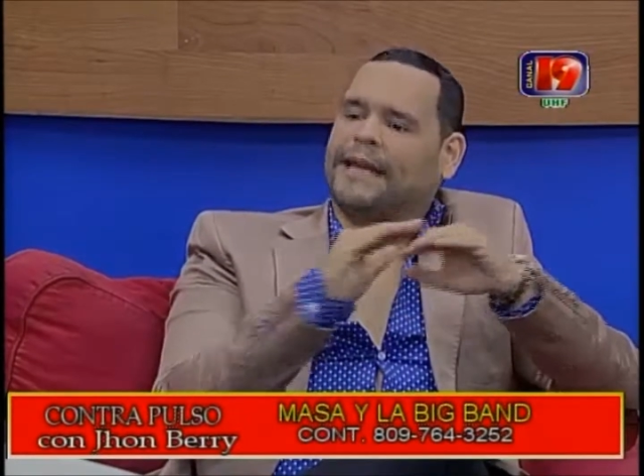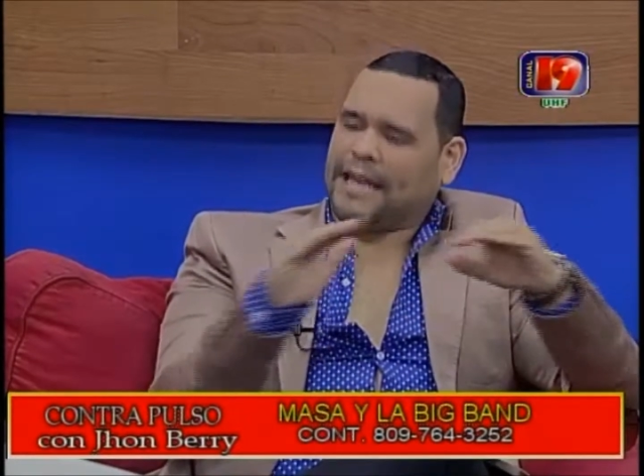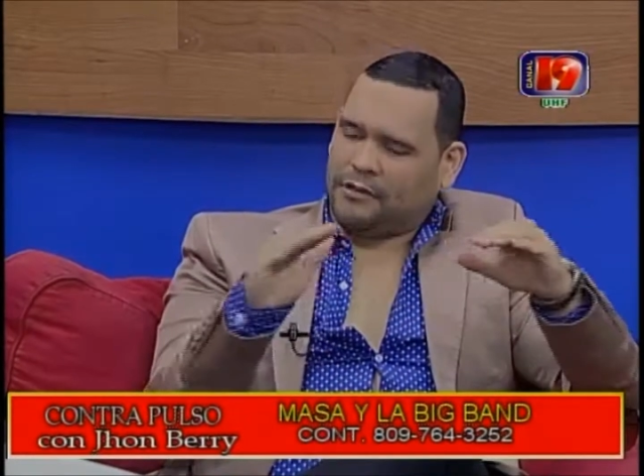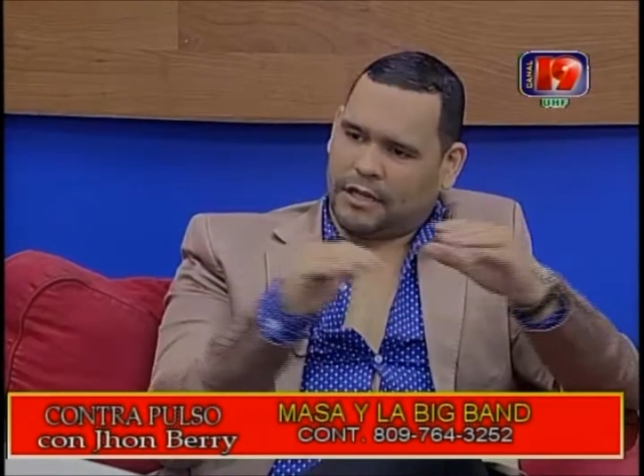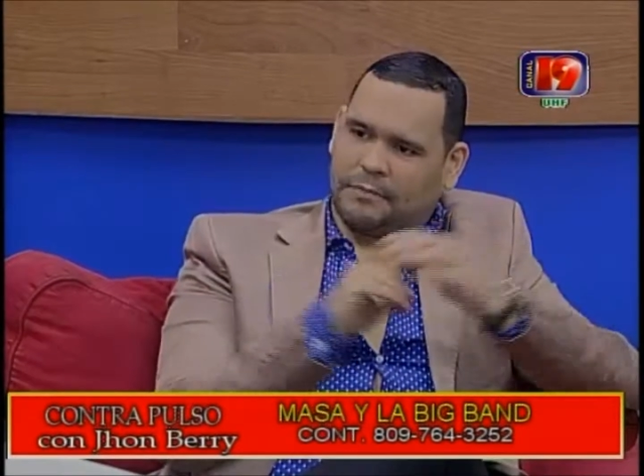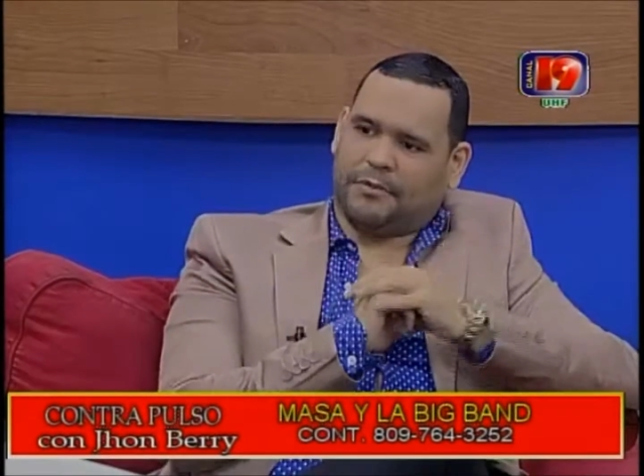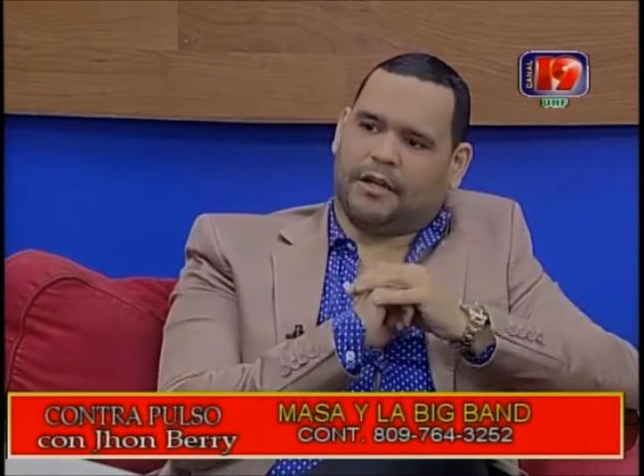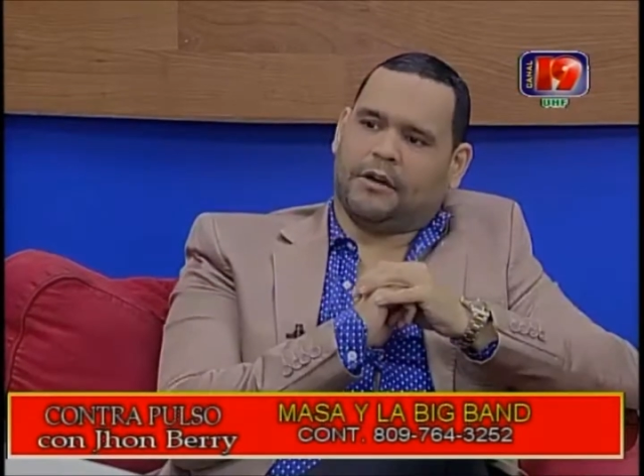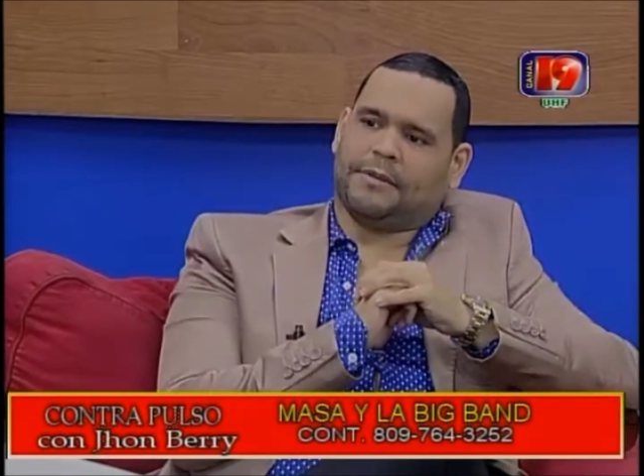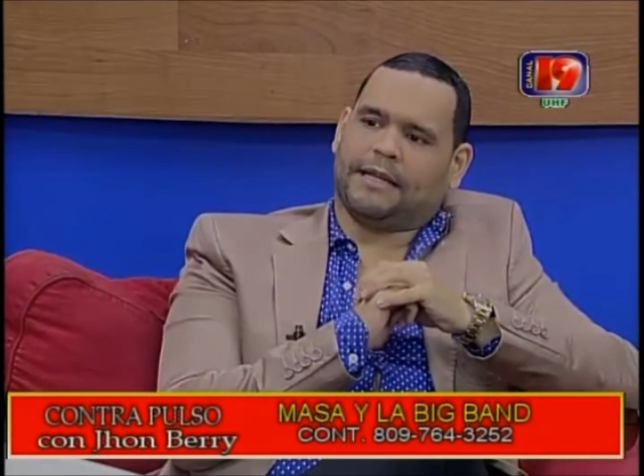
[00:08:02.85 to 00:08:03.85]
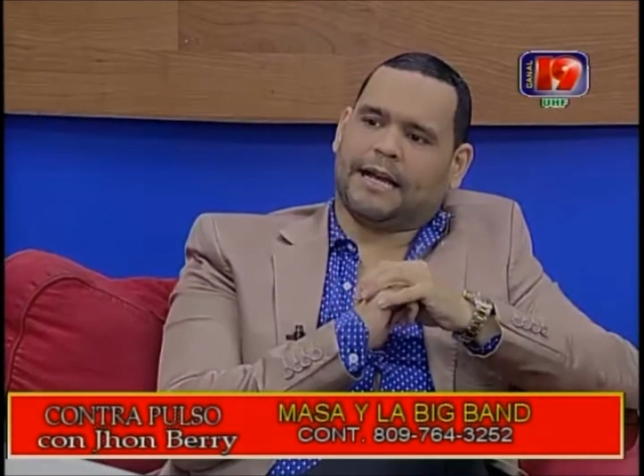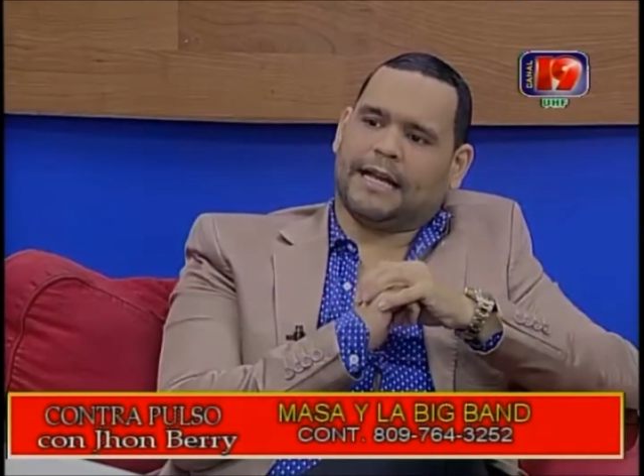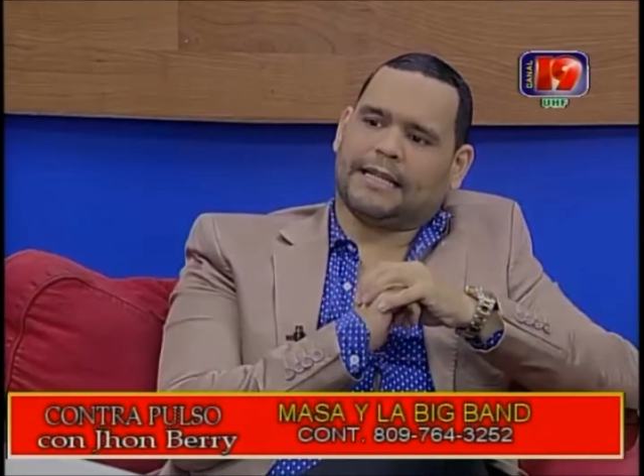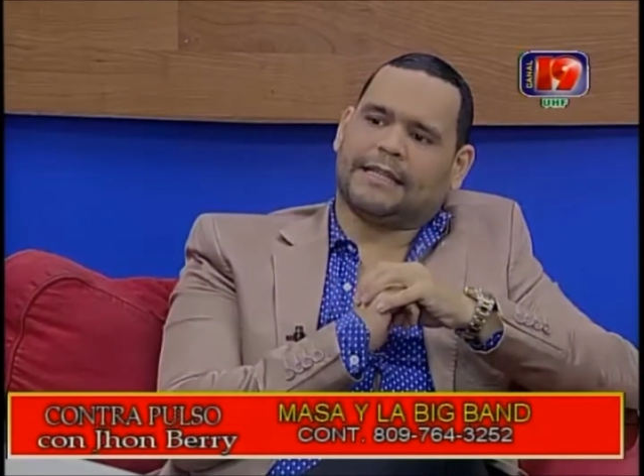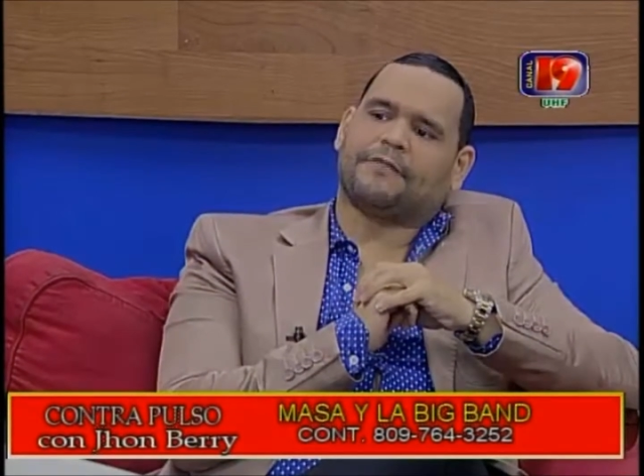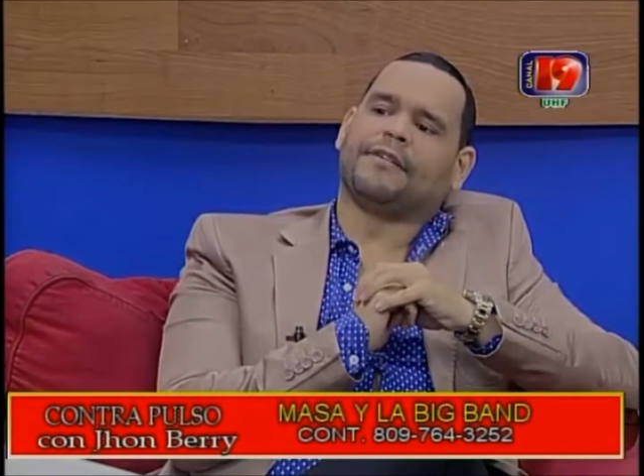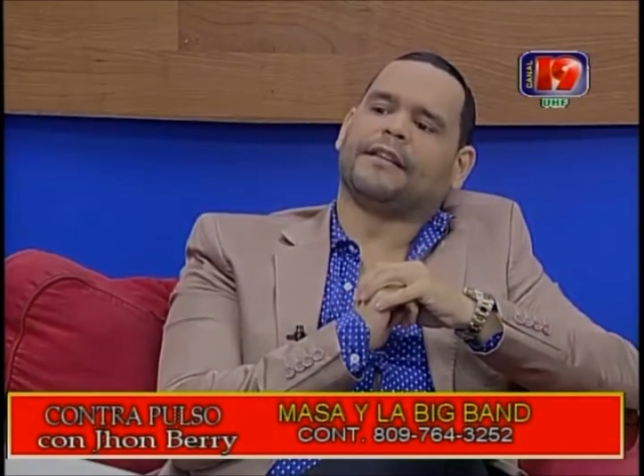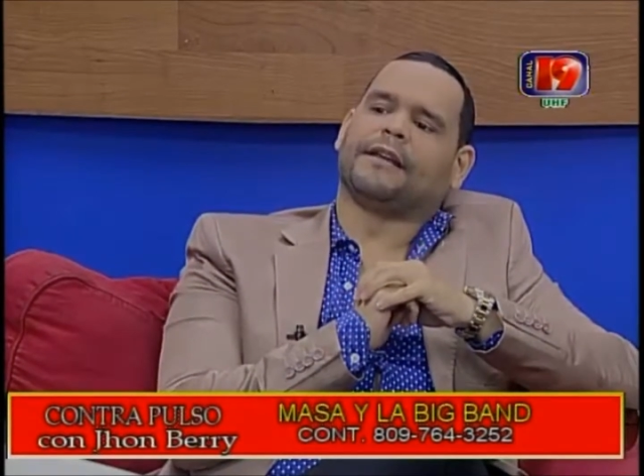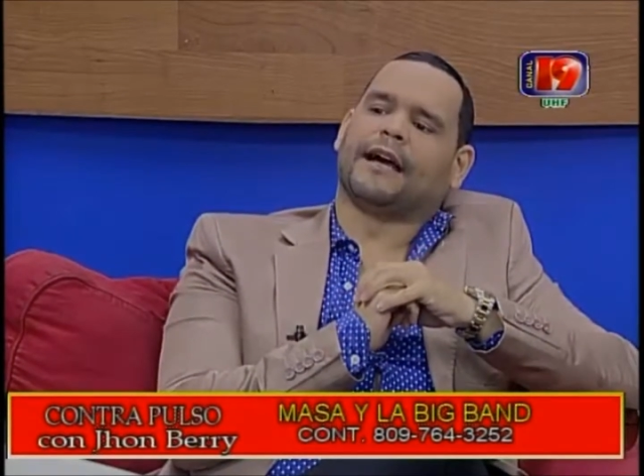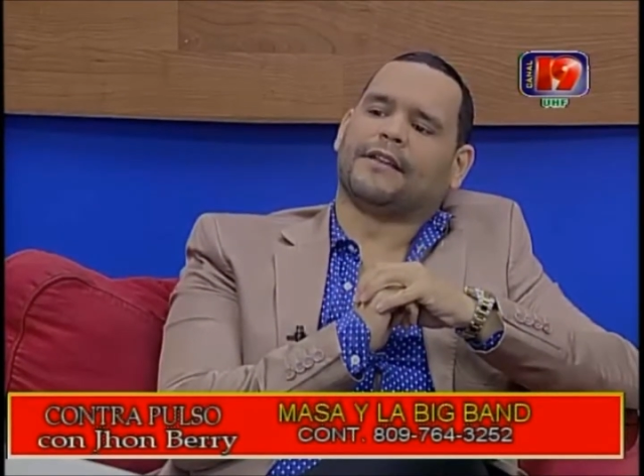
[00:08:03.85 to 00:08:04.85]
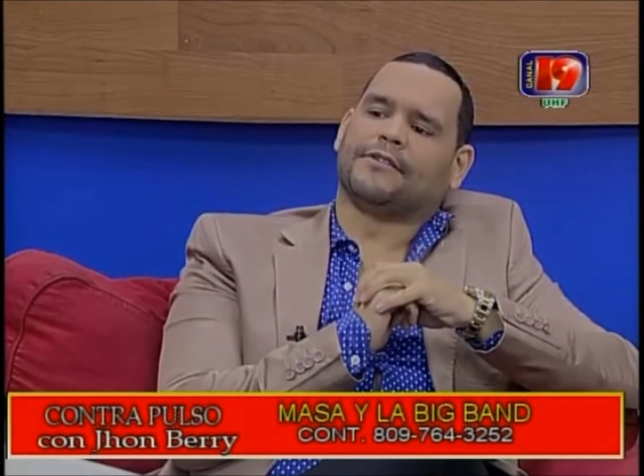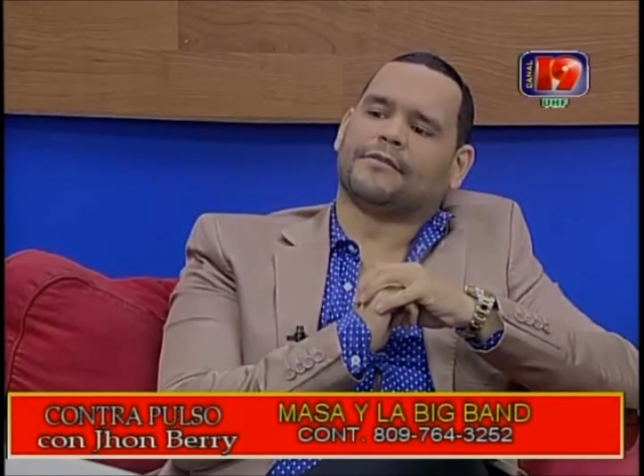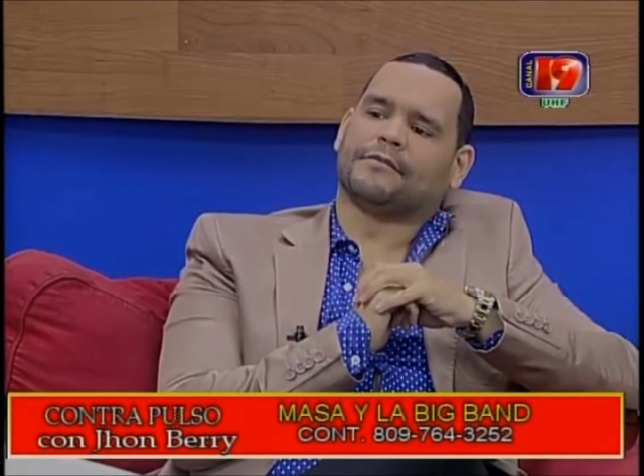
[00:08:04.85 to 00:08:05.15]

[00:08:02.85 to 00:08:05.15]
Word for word: quedo en República Dominicana este fin de año.